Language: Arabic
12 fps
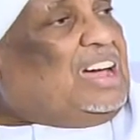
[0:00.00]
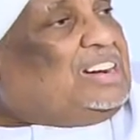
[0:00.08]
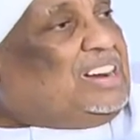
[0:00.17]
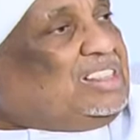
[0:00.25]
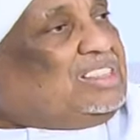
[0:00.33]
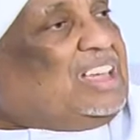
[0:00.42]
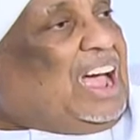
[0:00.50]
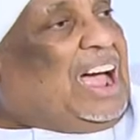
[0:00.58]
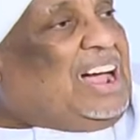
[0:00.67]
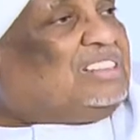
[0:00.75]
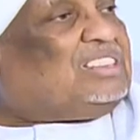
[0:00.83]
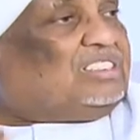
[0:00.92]
الذي
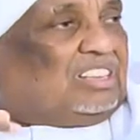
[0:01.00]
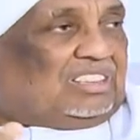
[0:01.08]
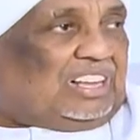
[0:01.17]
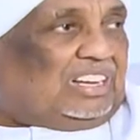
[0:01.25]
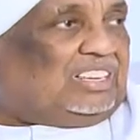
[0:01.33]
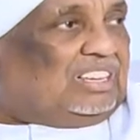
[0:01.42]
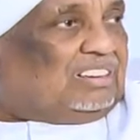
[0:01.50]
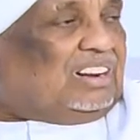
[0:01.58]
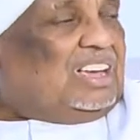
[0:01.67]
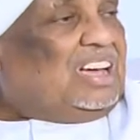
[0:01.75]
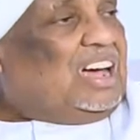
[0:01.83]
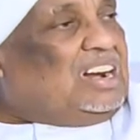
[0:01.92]
أحدث التغيير
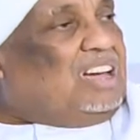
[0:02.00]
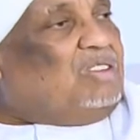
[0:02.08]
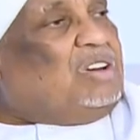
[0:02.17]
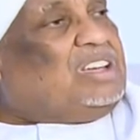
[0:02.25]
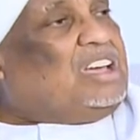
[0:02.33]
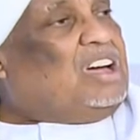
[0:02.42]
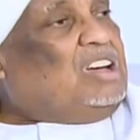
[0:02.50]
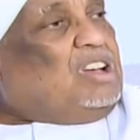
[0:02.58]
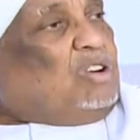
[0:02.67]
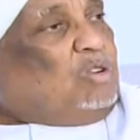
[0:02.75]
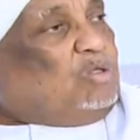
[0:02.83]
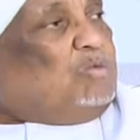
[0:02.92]
ألا وهي
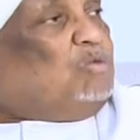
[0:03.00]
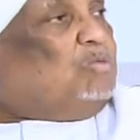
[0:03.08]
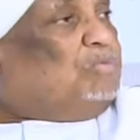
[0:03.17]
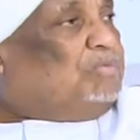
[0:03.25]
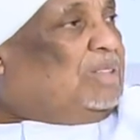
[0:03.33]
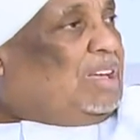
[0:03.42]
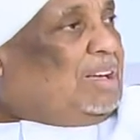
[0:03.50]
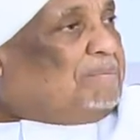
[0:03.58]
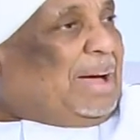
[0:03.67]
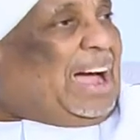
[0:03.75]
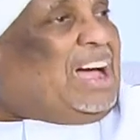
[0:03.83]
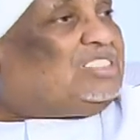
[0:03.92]
هموم
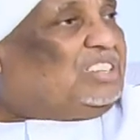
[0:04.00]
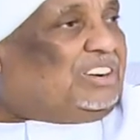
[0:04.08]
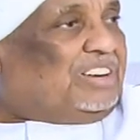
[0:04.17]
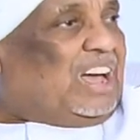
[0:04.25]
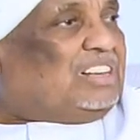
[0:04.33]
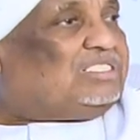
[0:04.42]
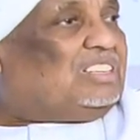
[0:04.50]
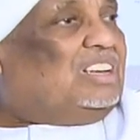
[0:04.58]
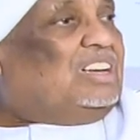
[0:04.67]
معاش الناس